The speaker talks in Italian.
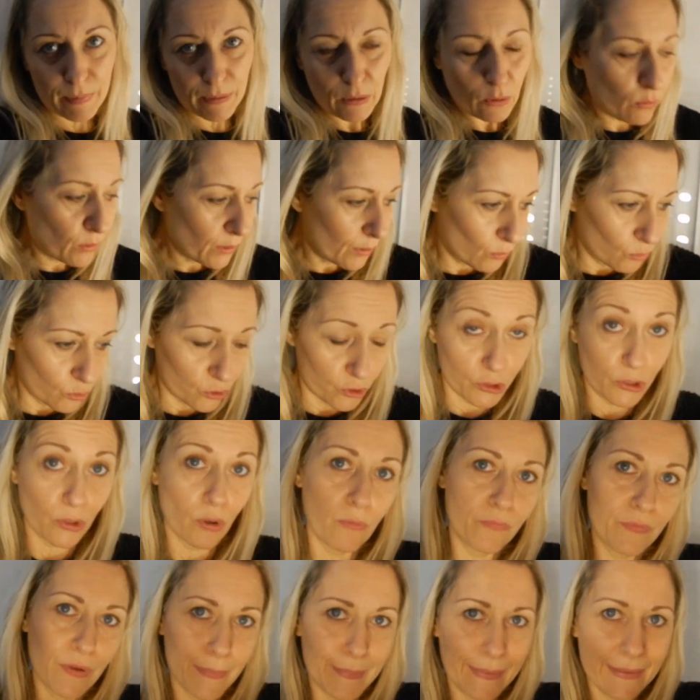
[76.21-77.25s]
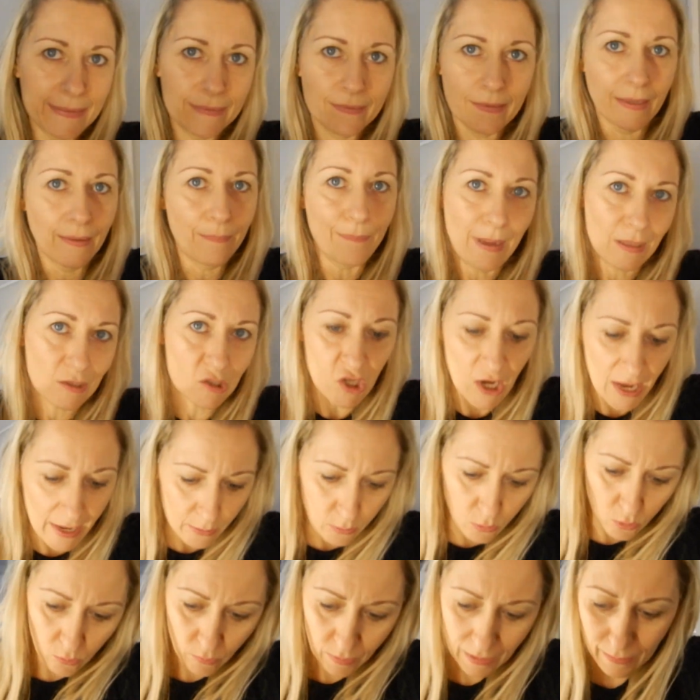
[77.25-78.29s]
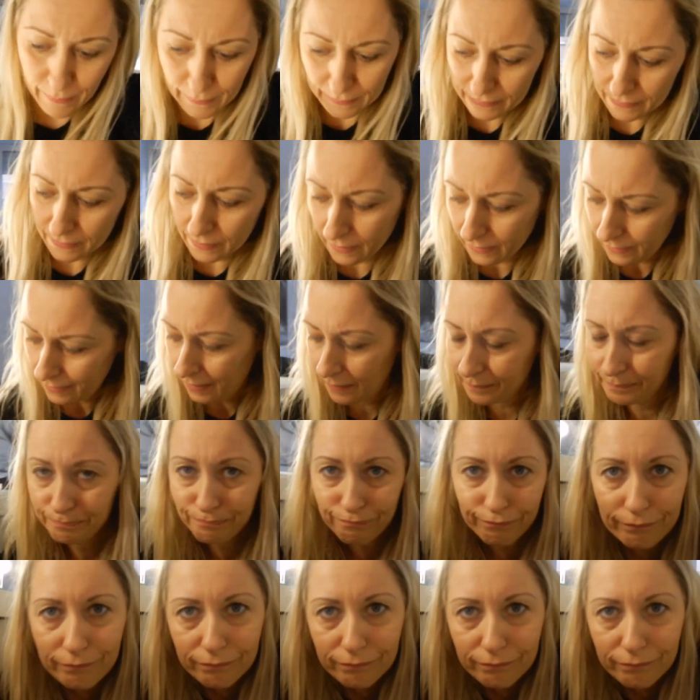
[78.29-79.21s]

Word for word: spengo le luci ovviamente ma cieco la mattina.